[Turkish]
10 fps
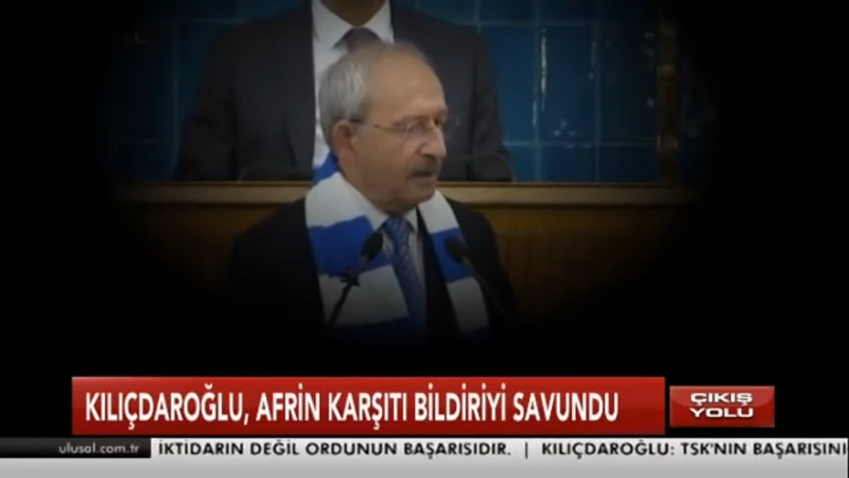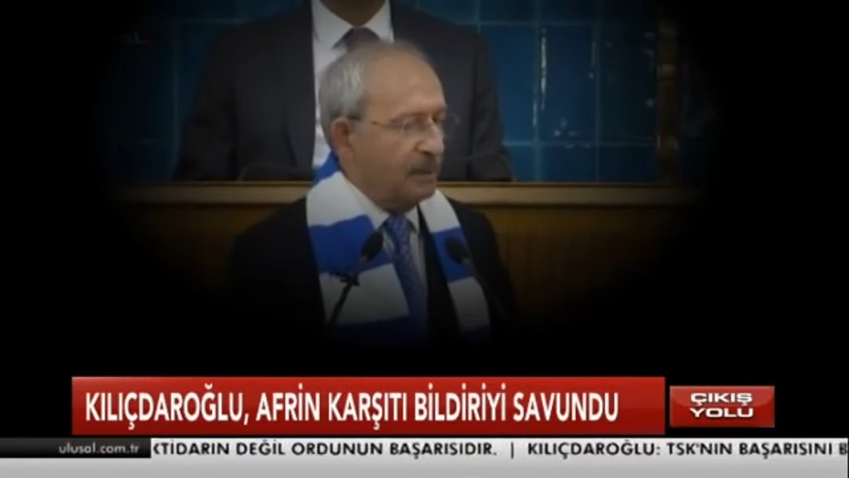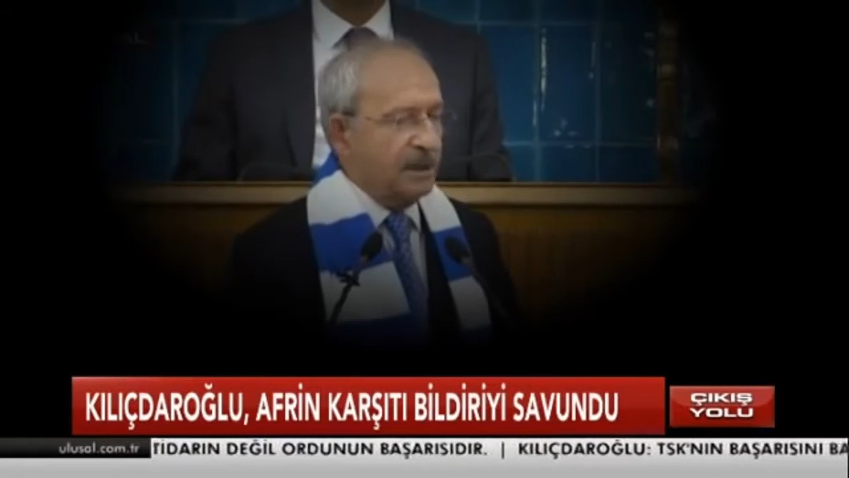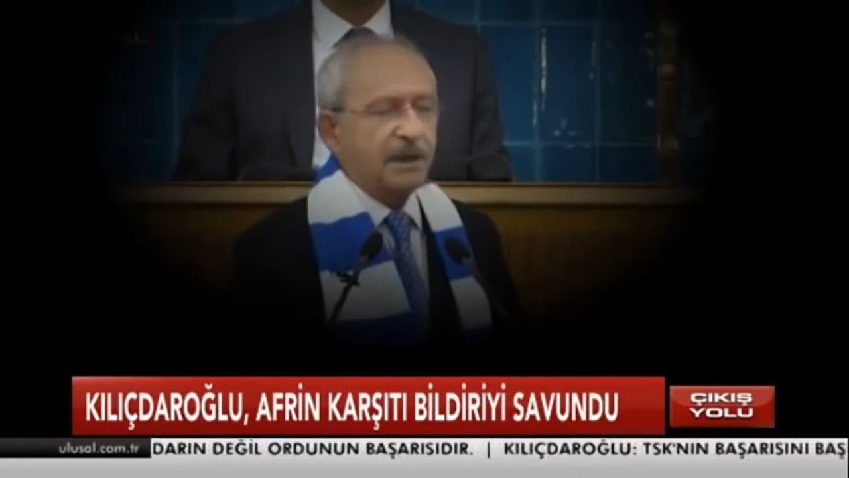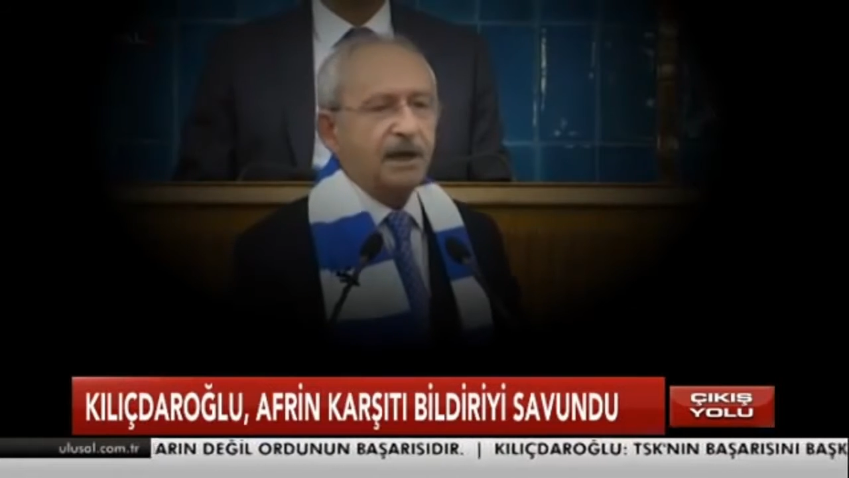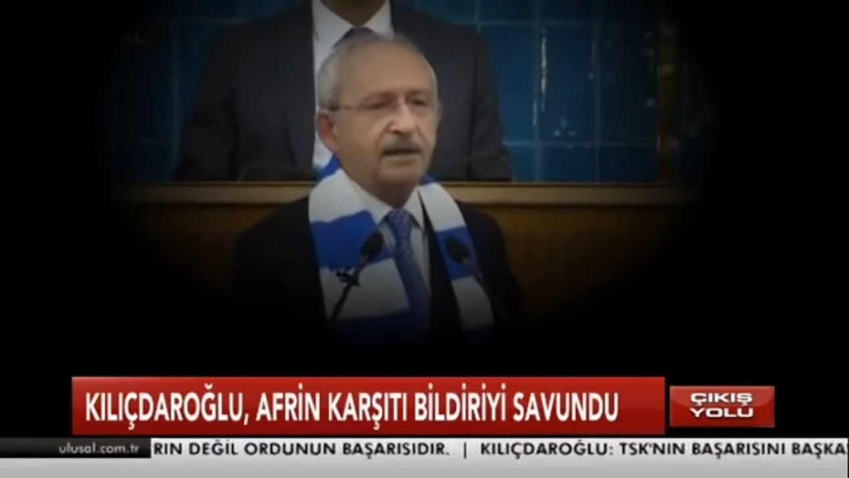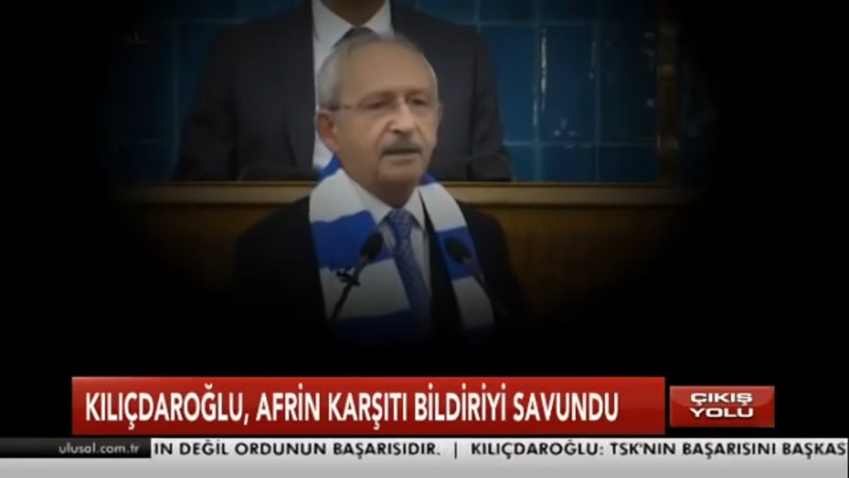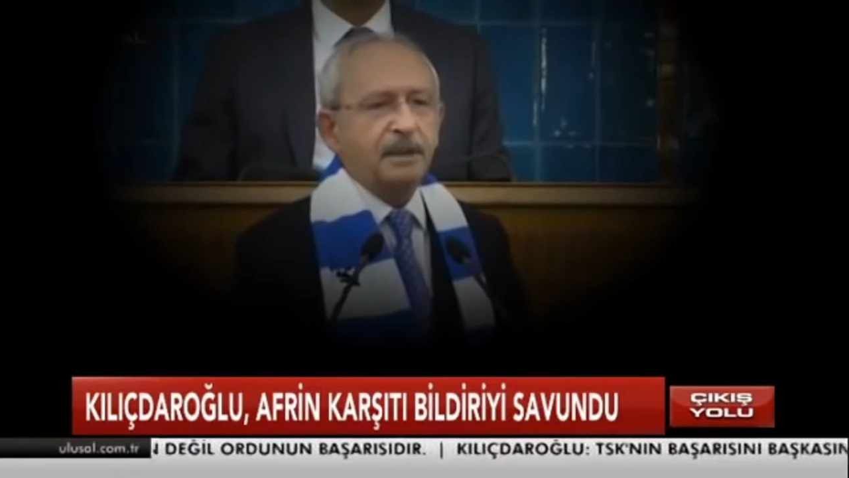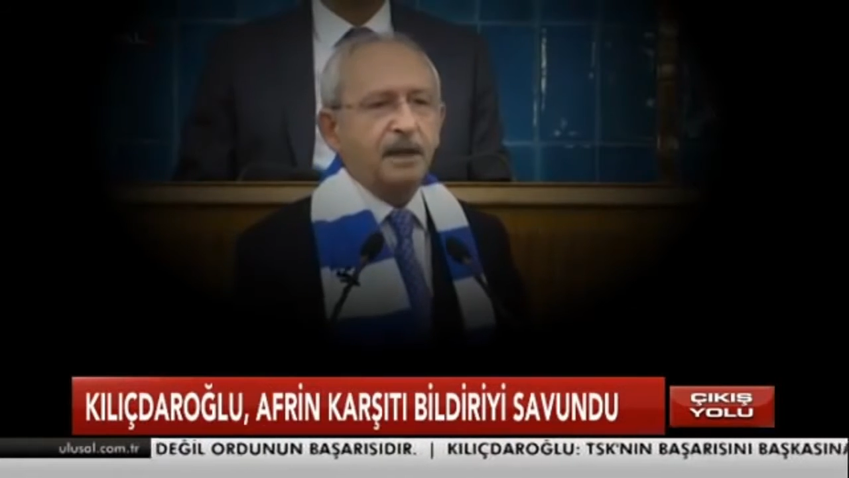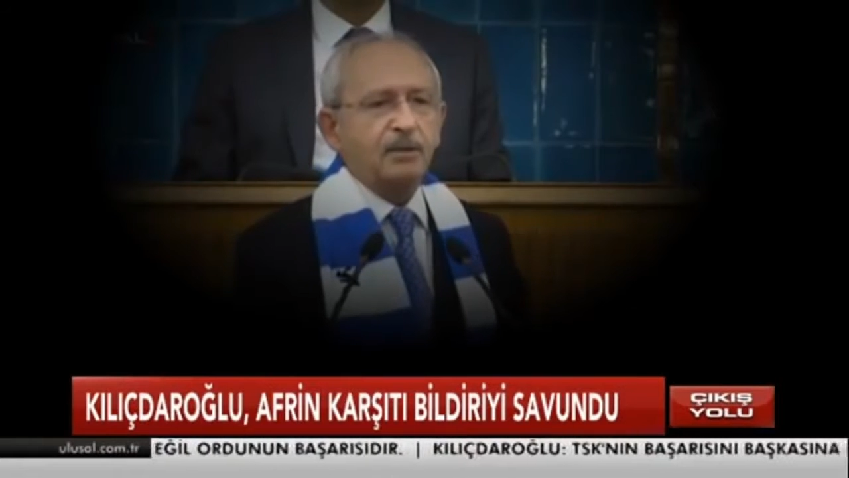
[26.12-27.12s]
Biz
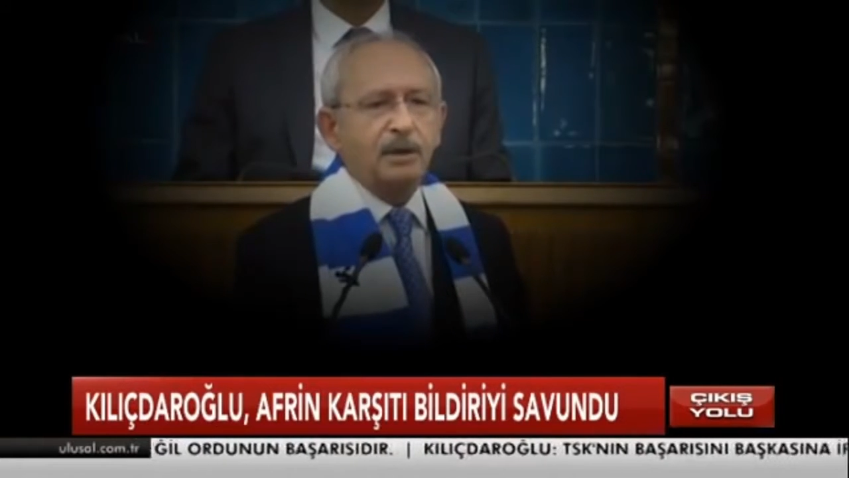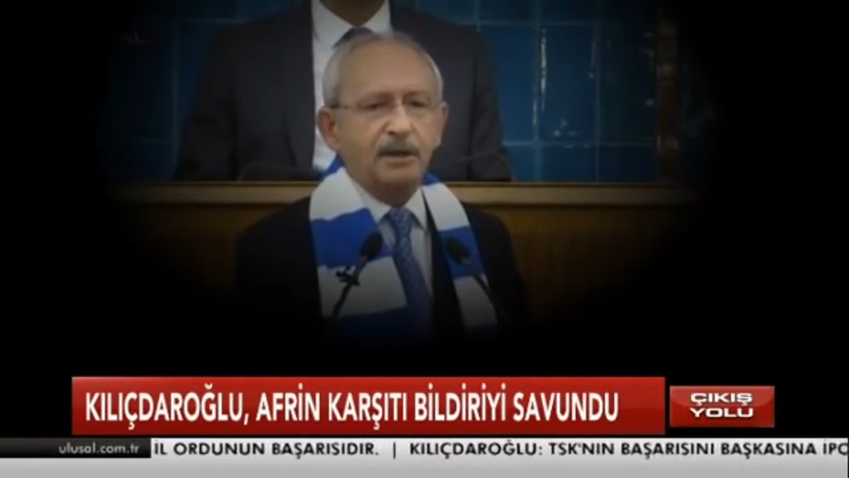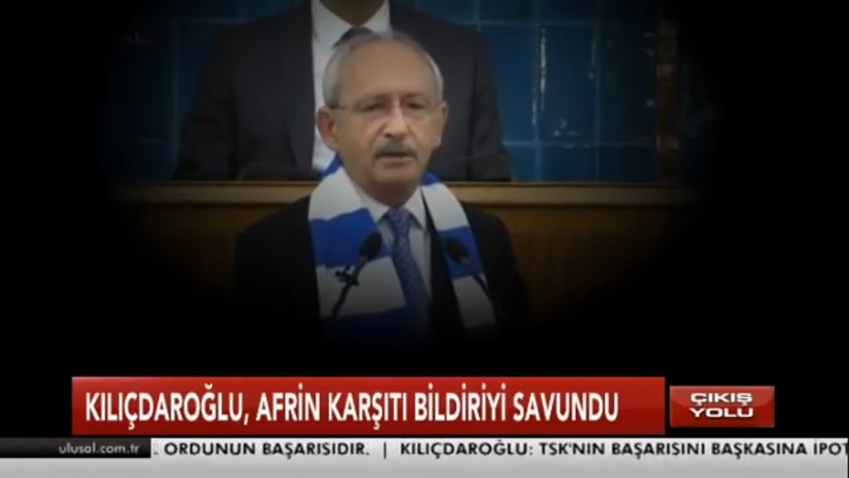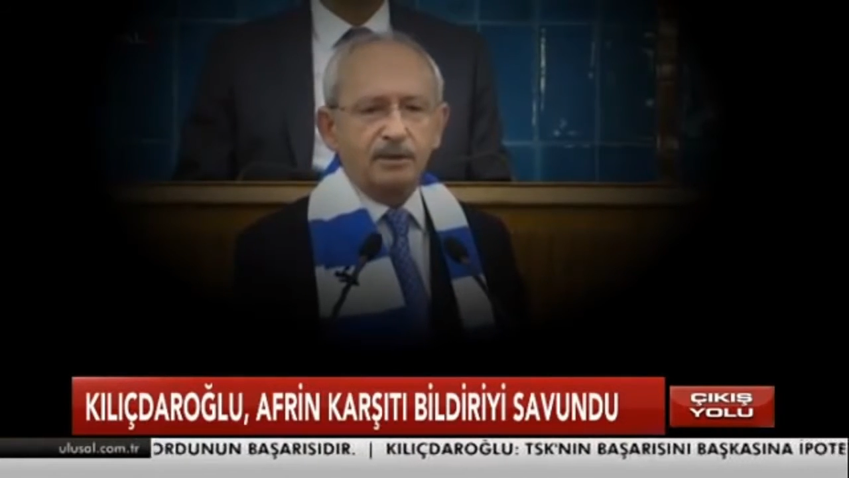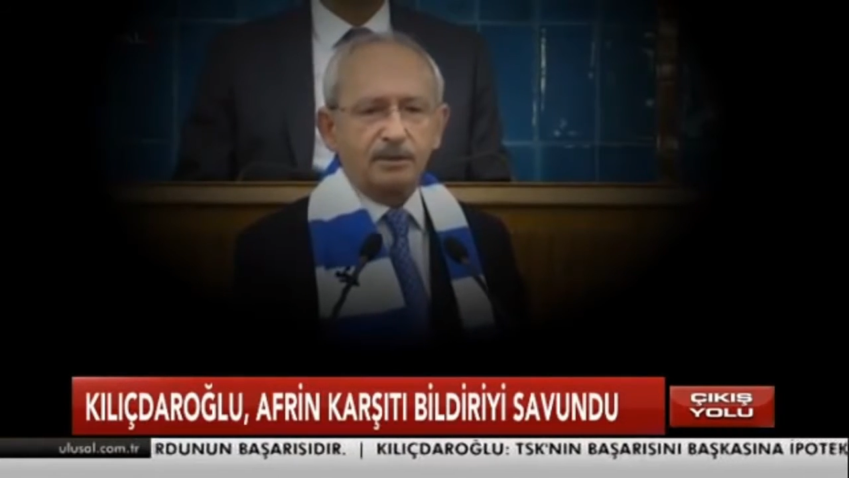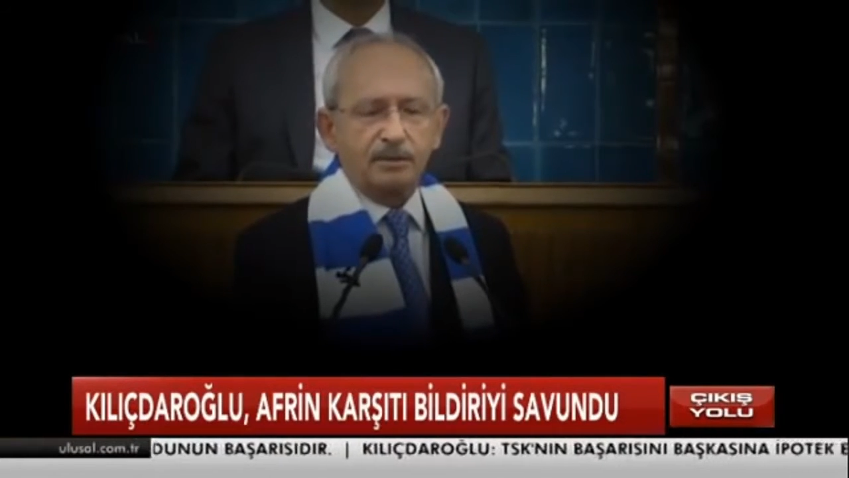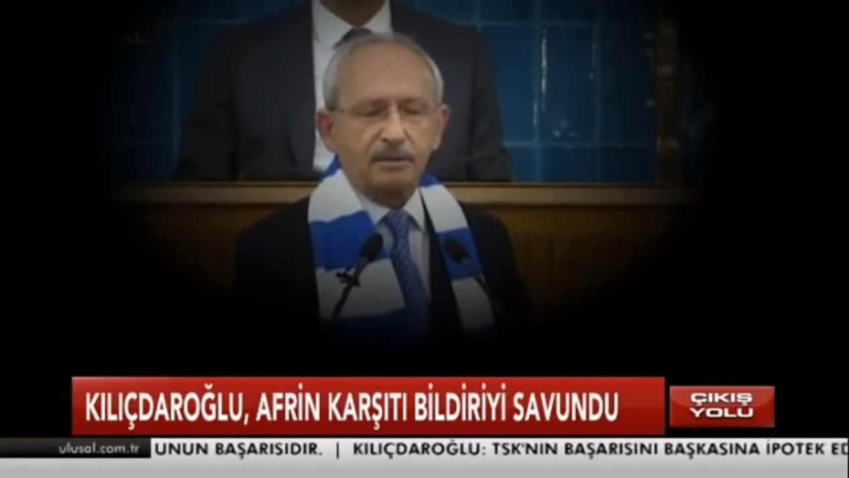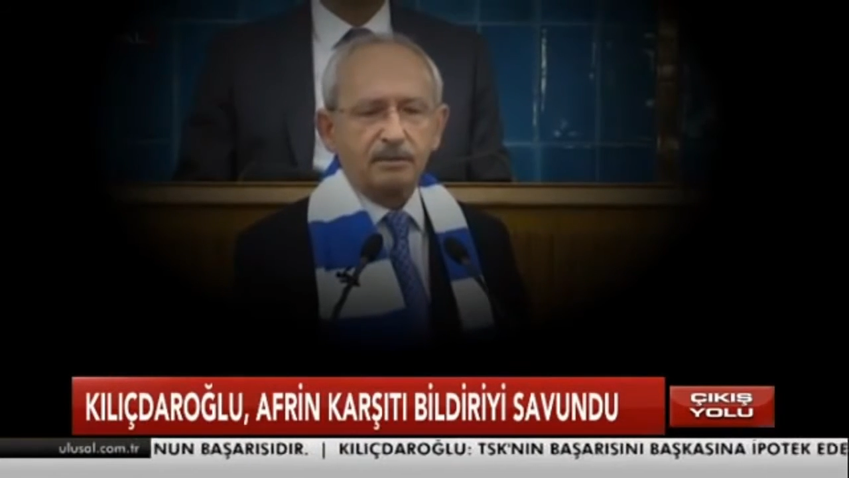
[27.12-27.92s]
hekimler uyarıyoruz.